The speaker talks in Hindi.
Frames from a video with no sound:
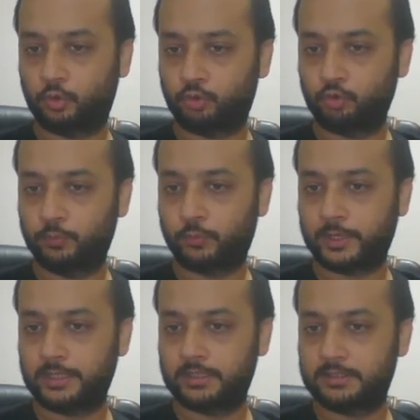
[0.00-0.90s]
टू
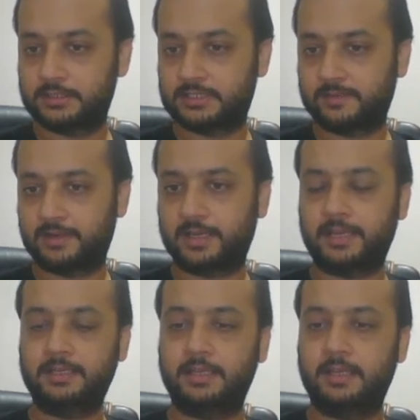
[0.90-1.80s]
पॉइंट सेवन
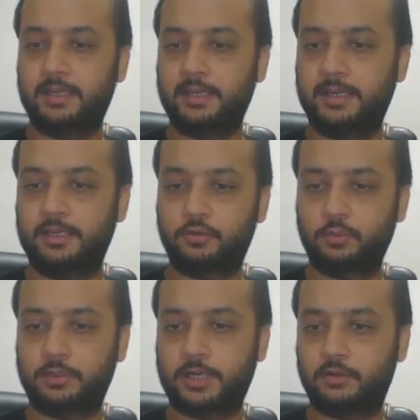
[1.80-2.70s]
नाइन इंटू
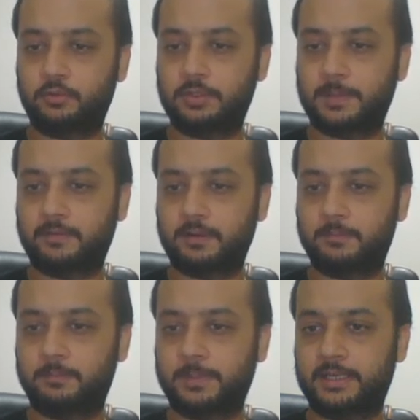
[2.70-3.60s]
टेन टू दावर
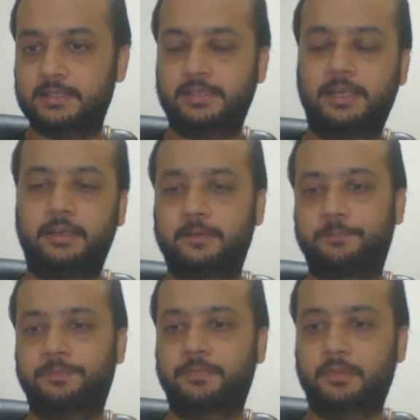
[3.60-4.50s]
माइनस एट
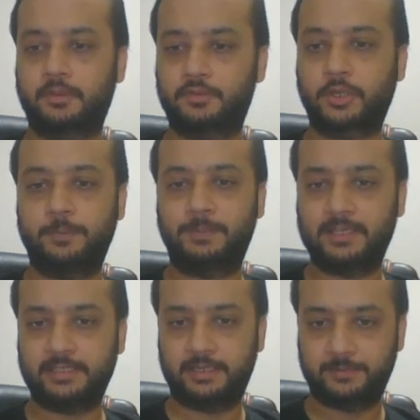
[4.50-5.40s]
सॉरी
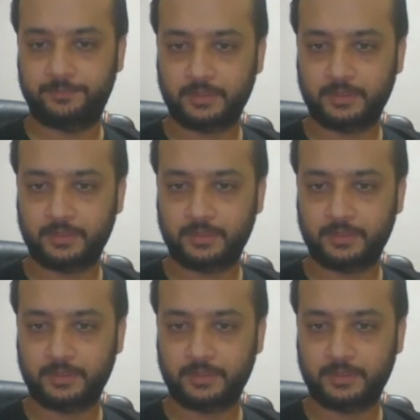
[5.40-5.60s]
प्लस एट